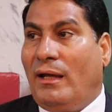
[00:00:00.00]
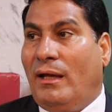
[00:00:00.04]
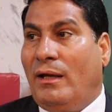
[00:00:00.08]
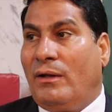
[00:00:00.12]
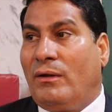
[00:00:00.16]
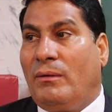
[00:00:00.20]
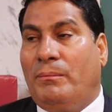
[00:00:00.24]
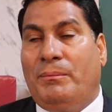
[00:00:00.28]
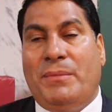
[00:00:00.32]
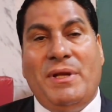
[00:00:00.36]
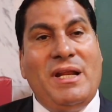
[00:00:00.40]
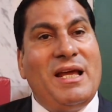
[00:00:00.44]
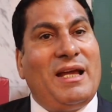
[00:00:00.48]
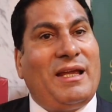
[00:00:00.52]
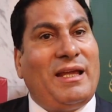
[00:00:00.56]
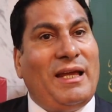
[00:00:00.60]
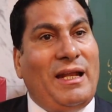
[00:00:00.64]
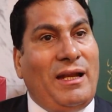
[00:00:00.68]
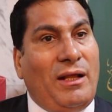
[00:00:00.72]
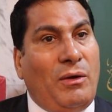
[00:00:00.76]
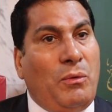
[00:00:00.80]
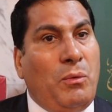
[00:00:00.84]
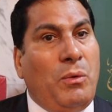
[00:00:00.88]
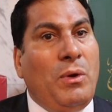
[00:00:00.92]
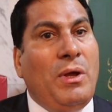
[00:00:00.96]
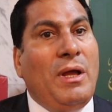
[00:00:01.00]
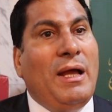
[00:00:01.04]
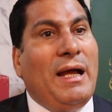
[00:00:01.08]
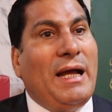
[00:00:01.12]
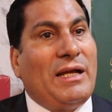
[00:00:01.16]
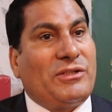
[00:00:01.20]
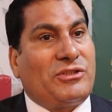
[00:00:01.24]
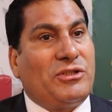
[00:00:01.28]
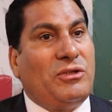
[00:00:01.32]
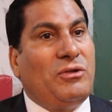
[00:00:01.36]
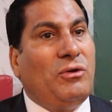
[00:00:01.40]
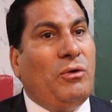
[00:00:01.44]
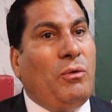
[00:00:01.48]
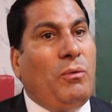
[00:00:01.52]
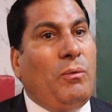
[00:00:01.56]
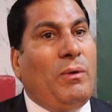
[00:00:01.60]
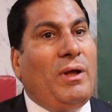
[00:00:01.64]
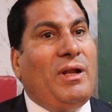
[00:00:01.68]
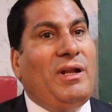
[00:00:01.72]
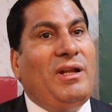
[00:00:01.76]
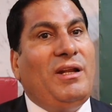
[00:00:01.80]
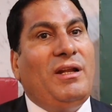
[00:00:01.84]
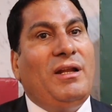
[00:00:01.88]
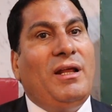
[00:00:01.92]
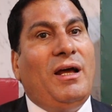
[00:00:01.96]
ربنا خلقه عشان
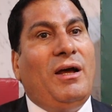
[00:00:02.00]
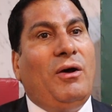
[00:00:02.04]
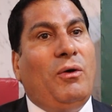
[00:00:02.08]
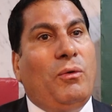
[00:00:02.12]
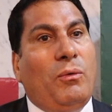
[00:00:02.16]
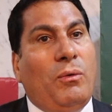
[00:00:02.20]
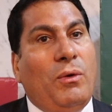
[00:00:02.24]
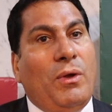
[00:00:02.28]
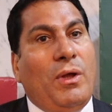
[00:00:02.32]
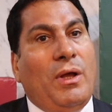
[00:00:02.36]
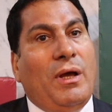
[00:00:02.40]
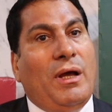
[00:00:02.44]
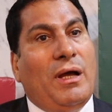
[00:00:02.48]
هو اللي له